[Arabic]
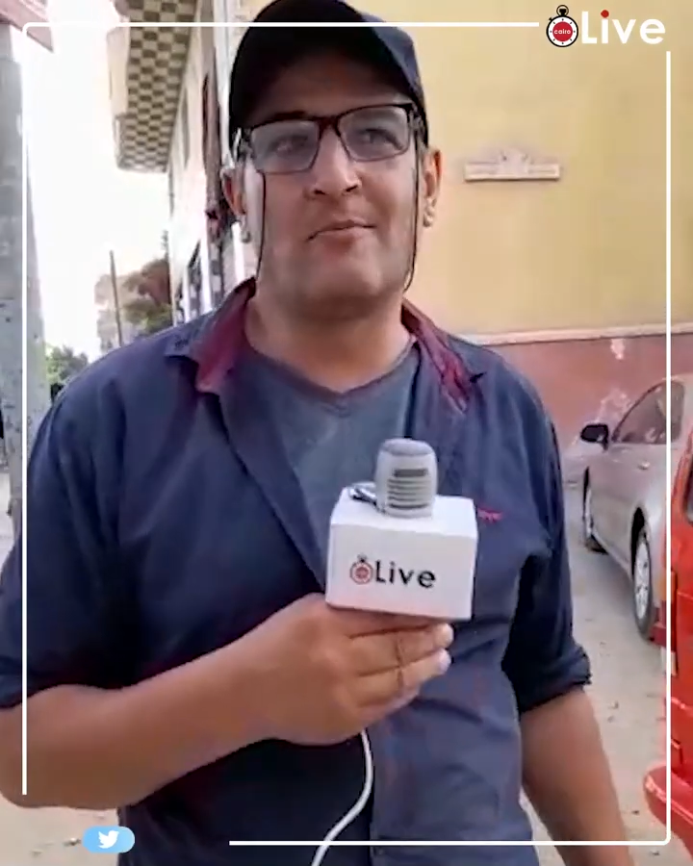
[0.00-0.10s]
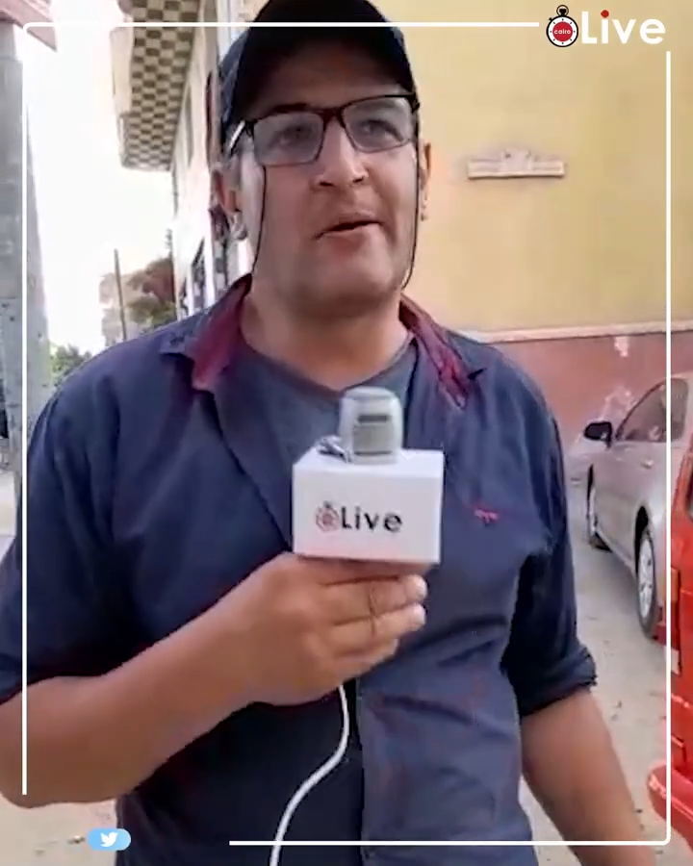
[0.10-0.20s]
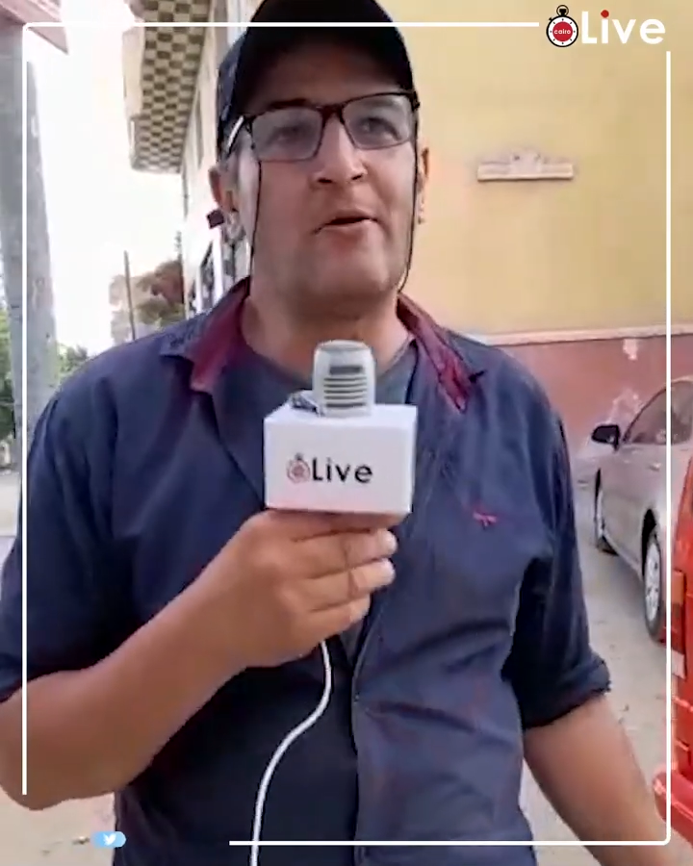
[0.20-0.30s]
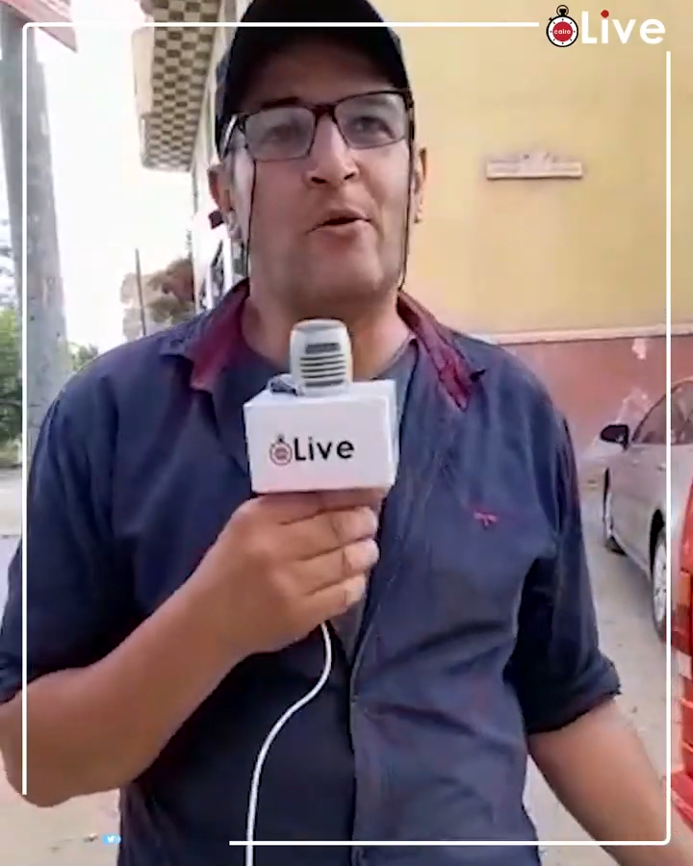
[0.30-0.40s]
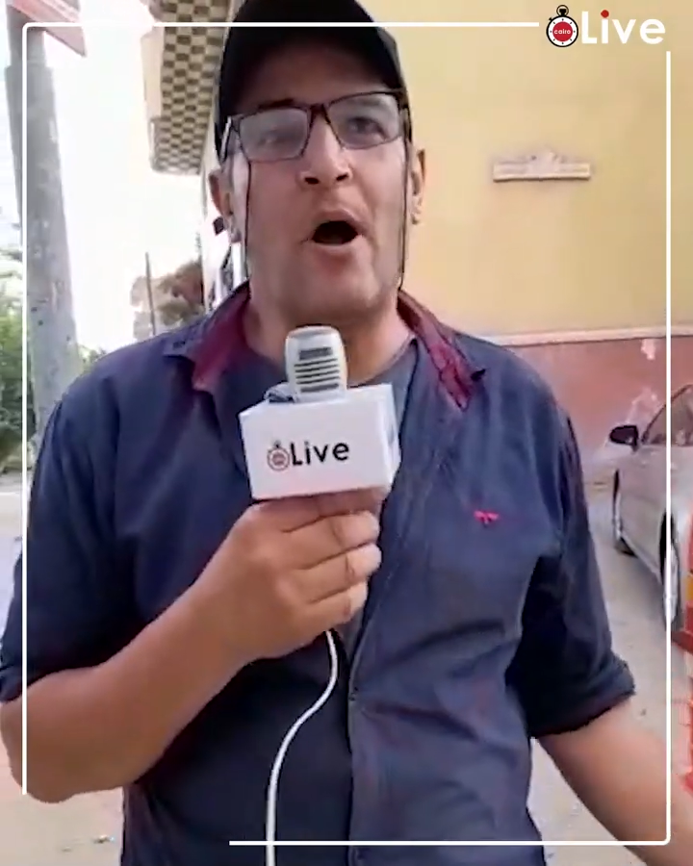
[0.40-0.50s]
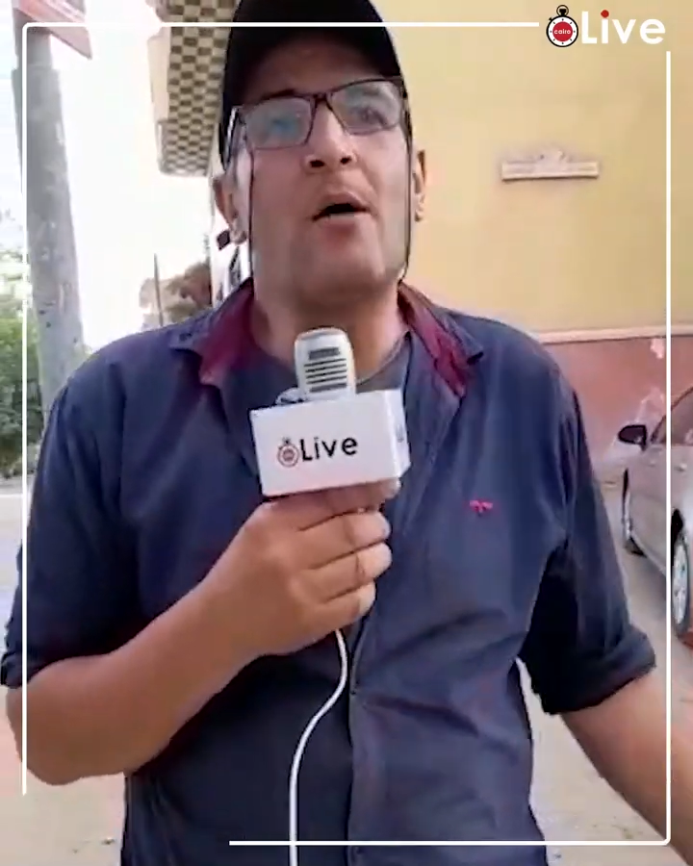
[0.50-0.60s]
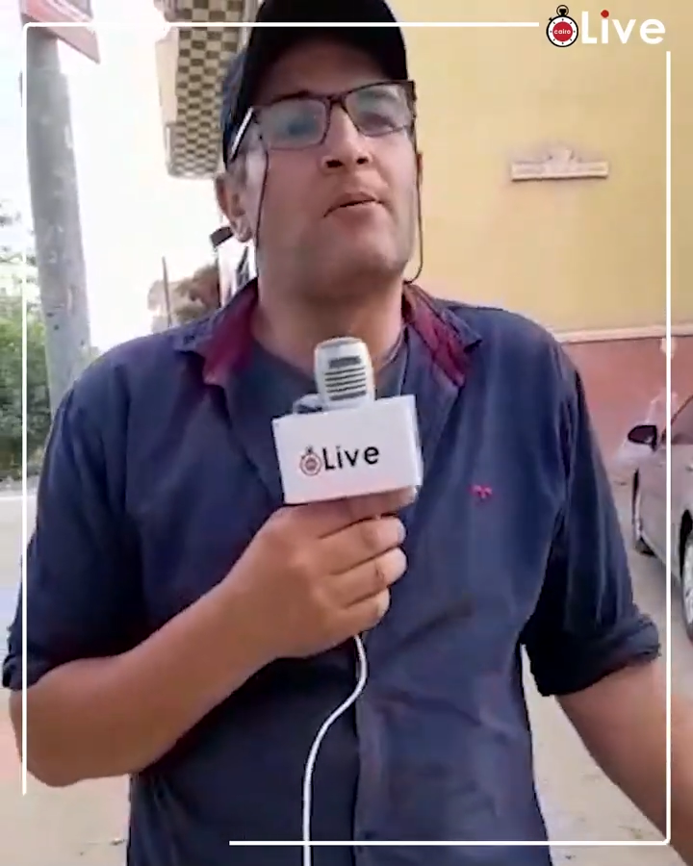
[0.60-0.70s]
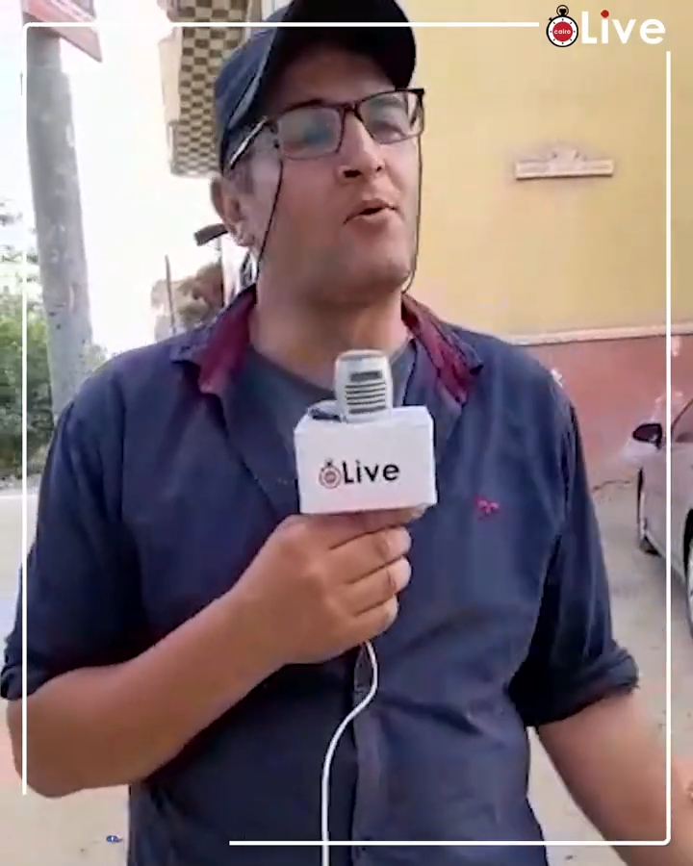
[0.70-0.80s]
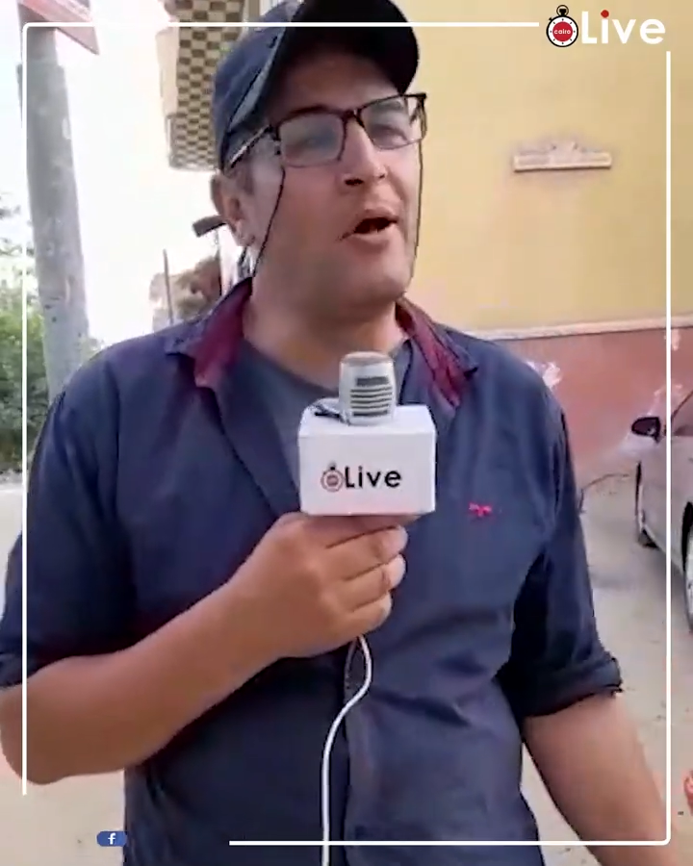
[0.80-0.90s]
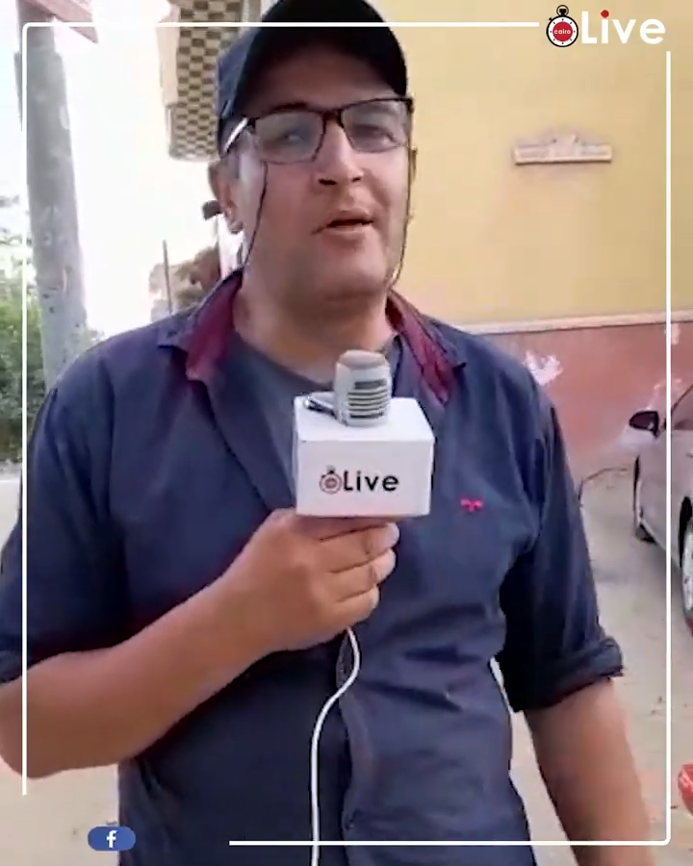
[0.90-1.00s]
اكبر
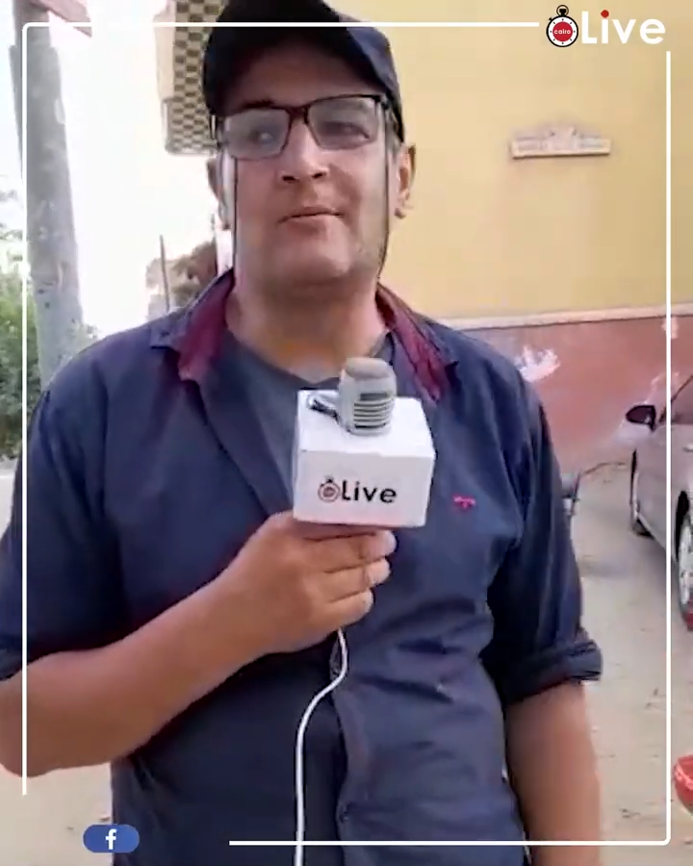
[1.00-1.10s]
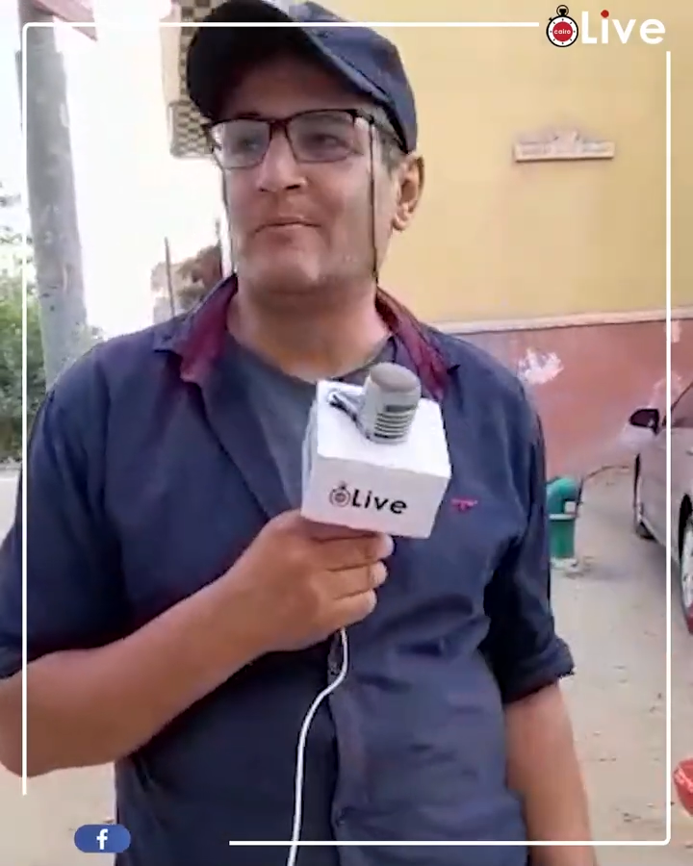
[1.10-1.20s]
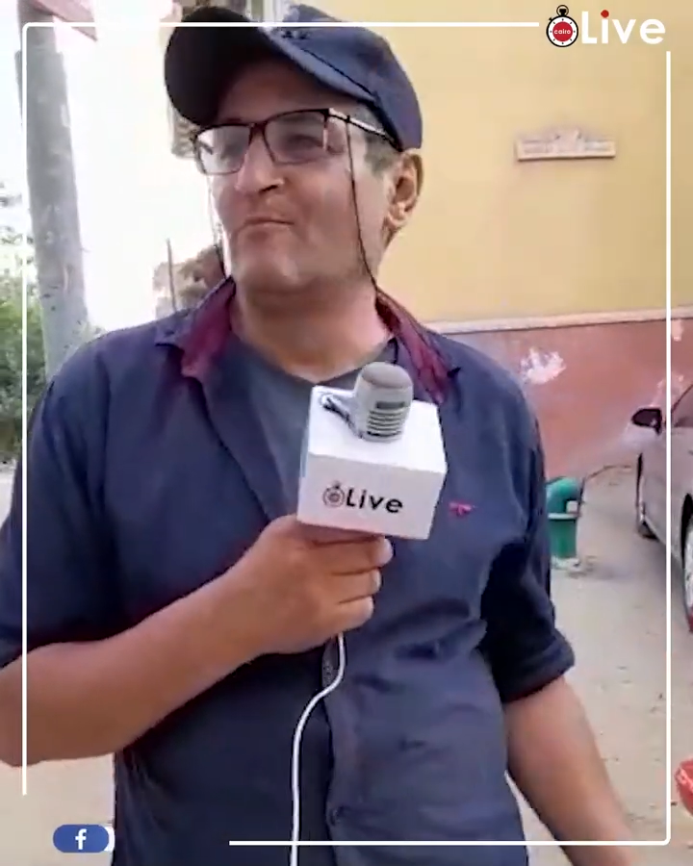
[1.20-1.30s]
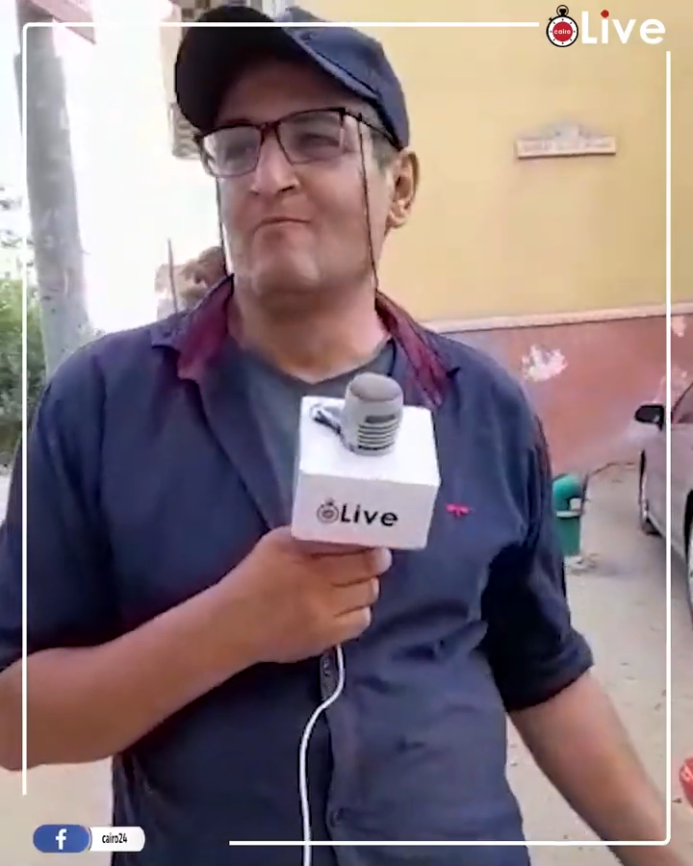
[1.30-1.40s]
اكبر واحد